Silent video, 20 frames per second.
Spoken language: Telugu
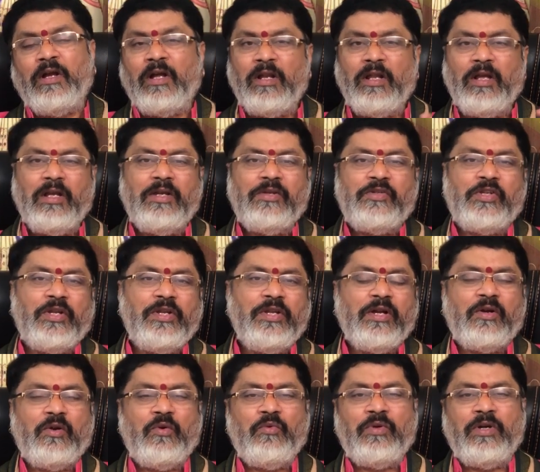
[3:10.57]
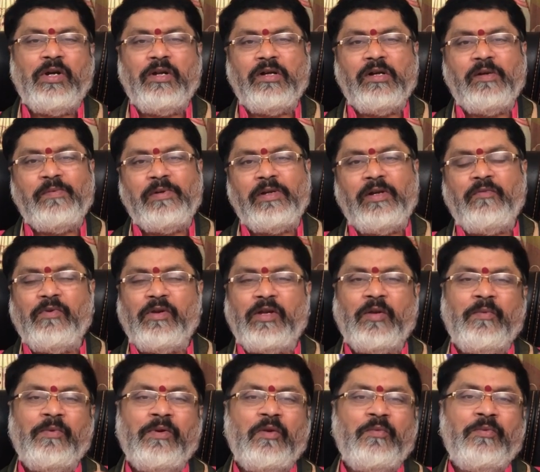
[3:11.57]
అలాగే శని అక్కడ ఉన్నాడు కాబట్టి
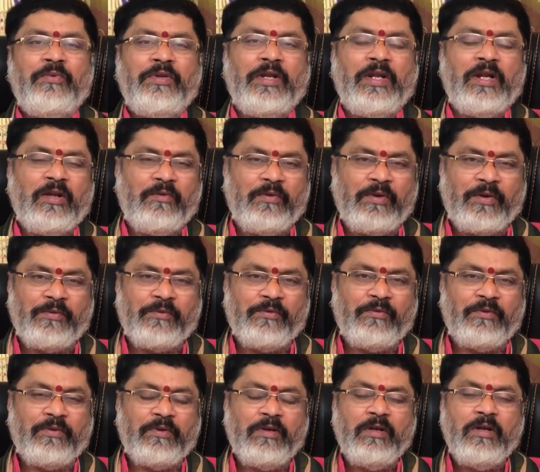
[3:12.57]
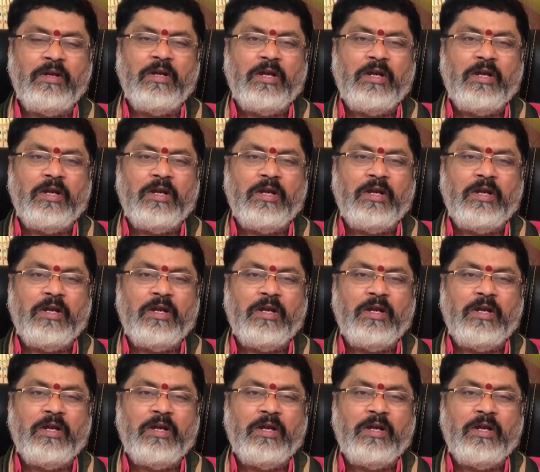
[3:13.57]
విక్రమంగా ముందుకెళ్ళే అవకాశం ఉంటుంది